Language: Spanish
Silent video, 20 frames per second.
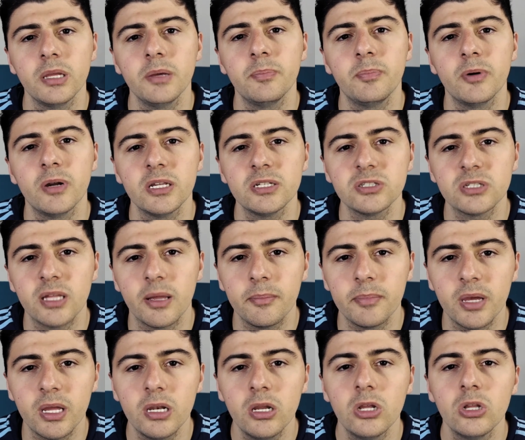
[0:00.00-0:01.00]
y por eso
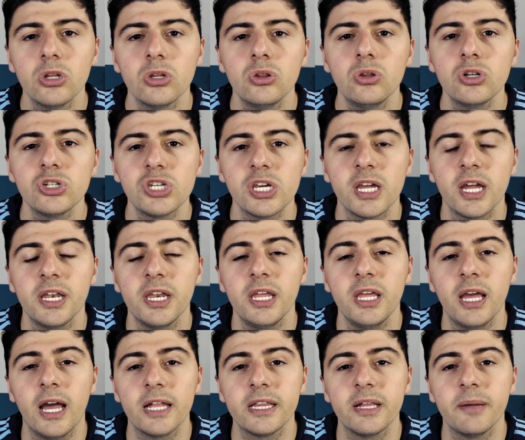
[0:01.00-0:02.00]
también no llega
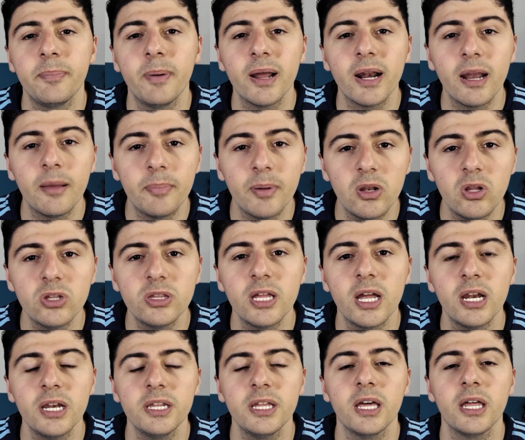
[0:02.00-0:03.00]
ni a tapar la
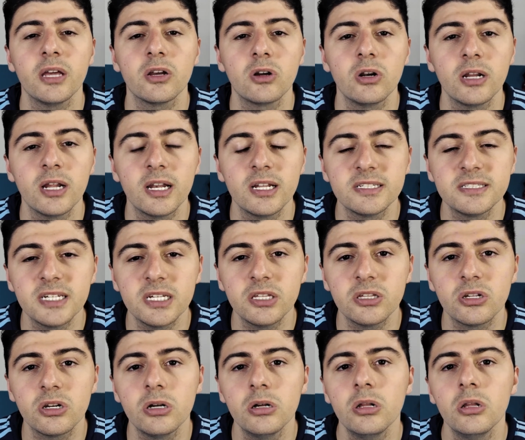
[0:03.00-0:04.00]
pelota ni a descolgar el
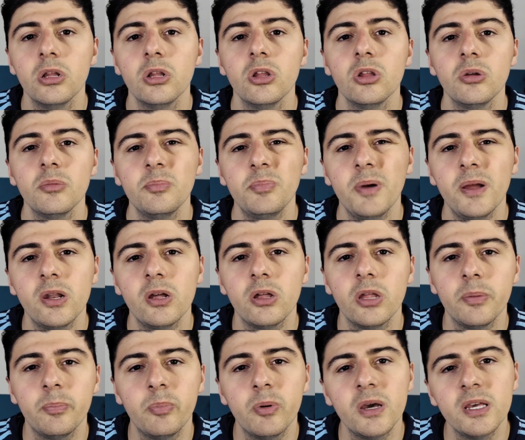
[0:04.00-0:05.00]
centro.
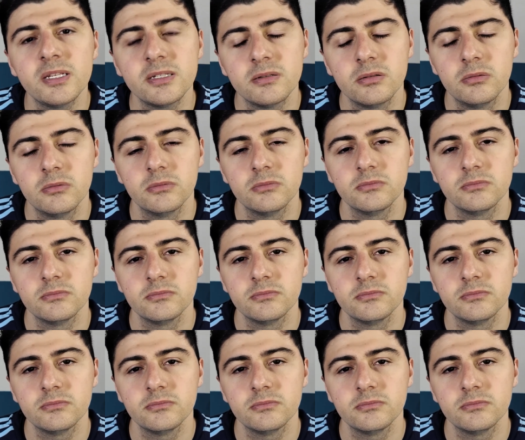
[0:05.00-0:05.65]
Pero después,